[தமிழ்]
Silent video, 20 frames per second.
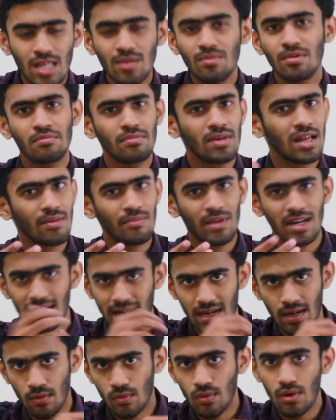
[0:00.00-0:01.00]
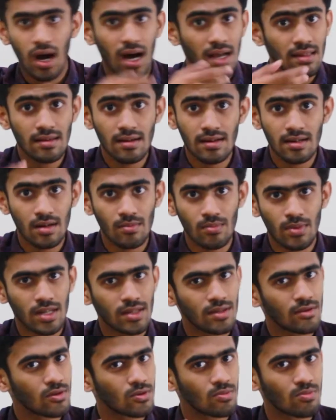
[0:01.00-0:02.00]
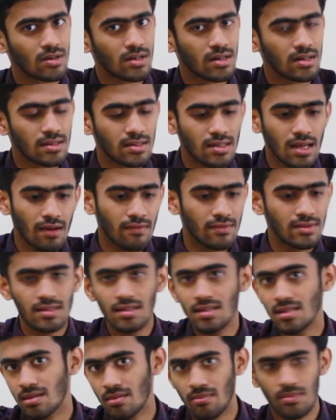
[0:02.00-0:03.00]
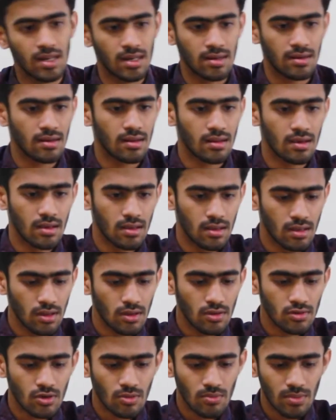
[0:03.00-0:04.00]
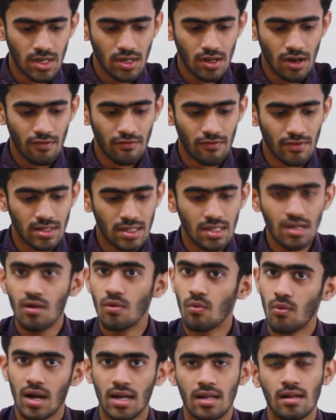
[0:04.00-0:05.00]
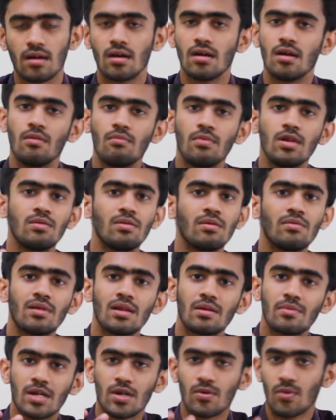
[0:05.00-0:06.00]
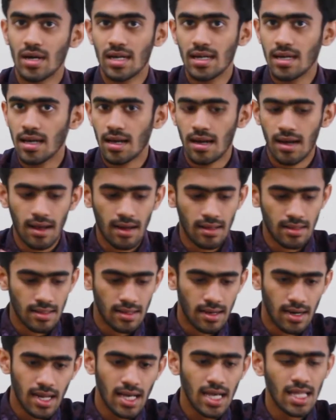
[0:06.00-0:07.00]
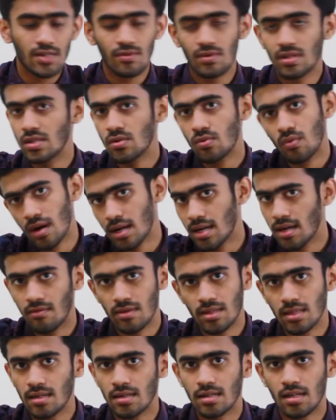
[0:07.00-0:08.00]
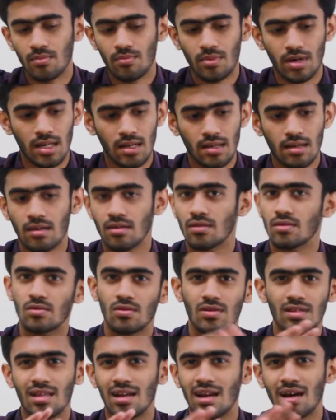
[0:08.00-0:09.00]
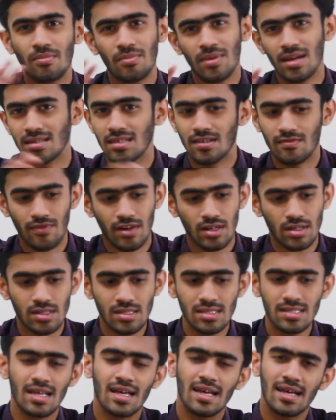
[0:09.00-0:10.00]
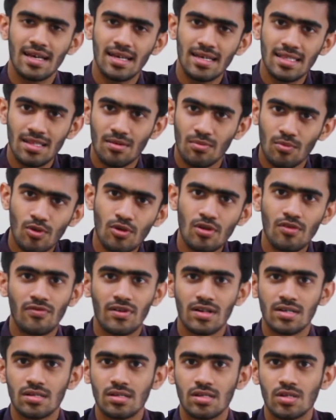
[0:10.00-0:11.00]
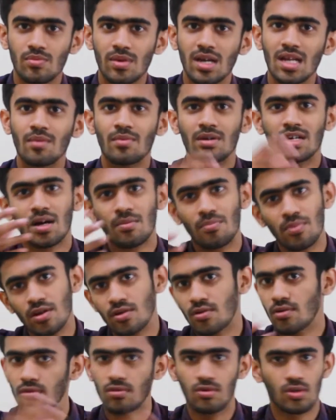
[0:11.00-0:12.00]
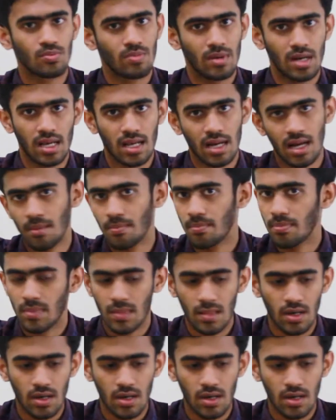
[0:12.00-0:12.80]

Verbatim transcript: மினிமம் எலமெண்ட் என்னவோ அதை ரிட்டர்ன் பண்ணதுக்கு யூஸ் பண்ணுறது தான் வந்து இந்த மின் ஸோ மின் ஆஃப் வந்து ஒன் மினிமம் எலமெண்ட் ஒன்றுங்கிற காரணத்தினால அது வந்து ஒன்னை வந்து ரிட்டர்ன் பண்ணியிருக்கு ஸோ இதெல்லாம் பேசிக் ஃபங்க்ஷன்ஸ் இந்த மூணு ஃபங்க்ஷன்ஸுமே நம்ம டபுளுக்கும் யூஸ் பண்ணிக்கலாம்